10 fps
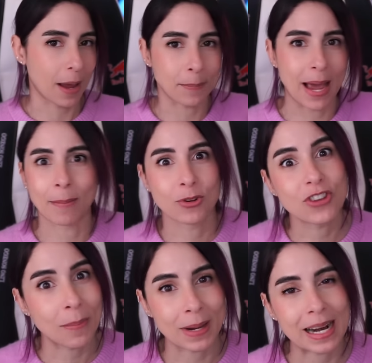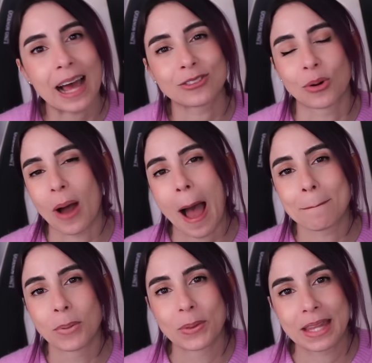abbiamo già parlato
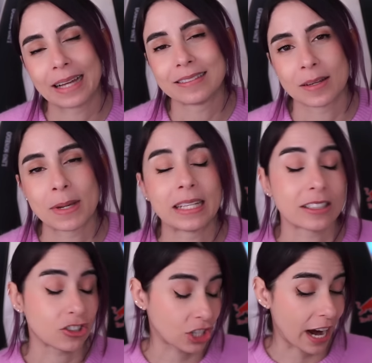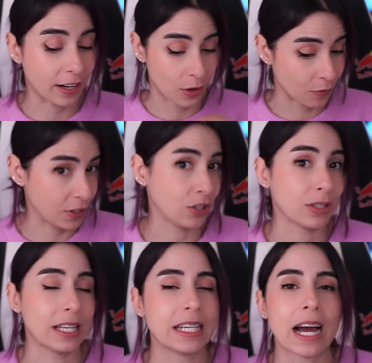abbondantemente, c'è anche un video
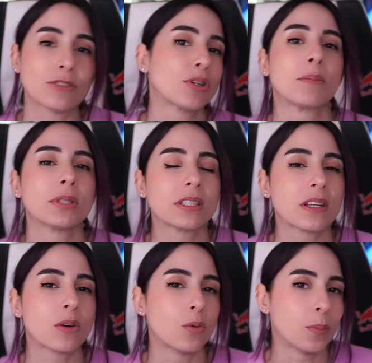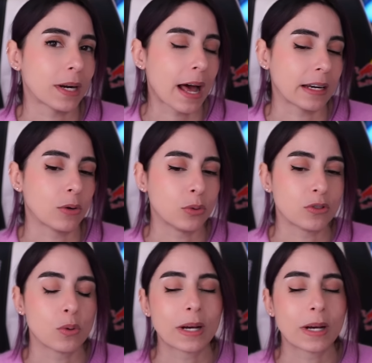dedicato che potete recuperare qui sul